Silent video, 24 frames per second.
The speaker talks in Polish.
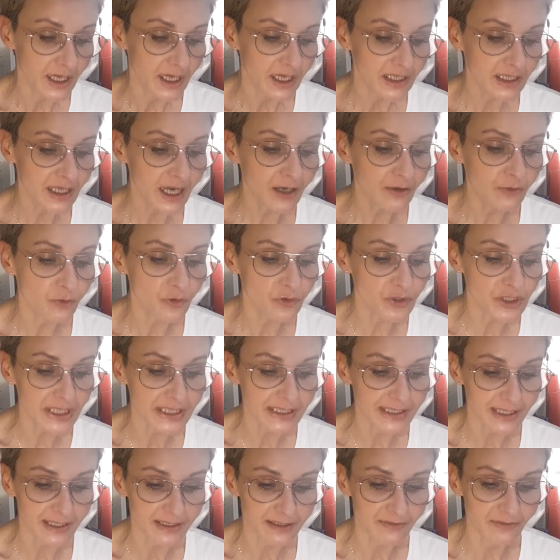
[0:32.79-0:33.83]
jak wówczas
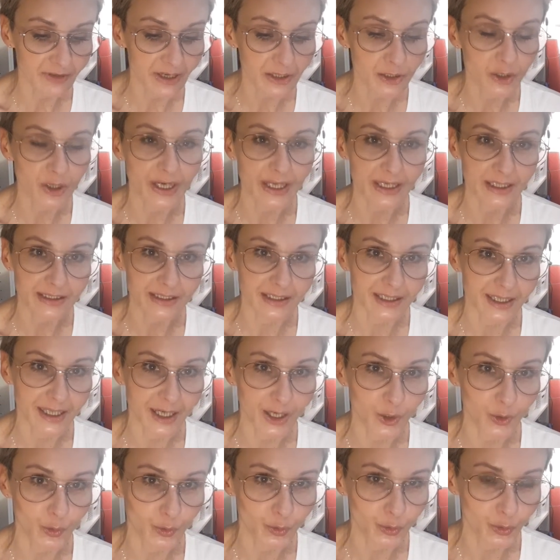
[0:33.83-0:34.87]
nazywano lekcje
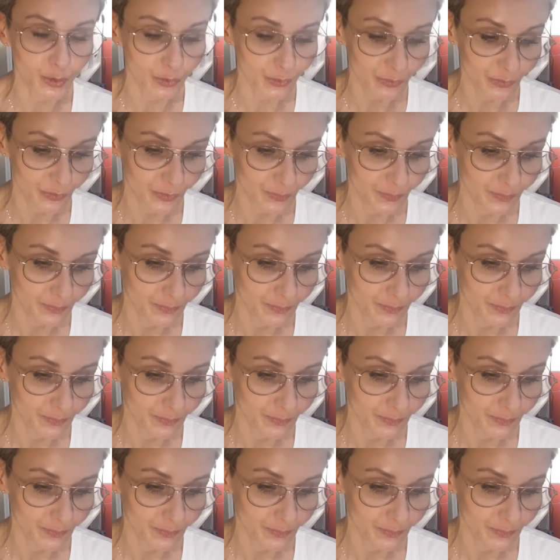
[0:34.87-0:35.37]
rachunków.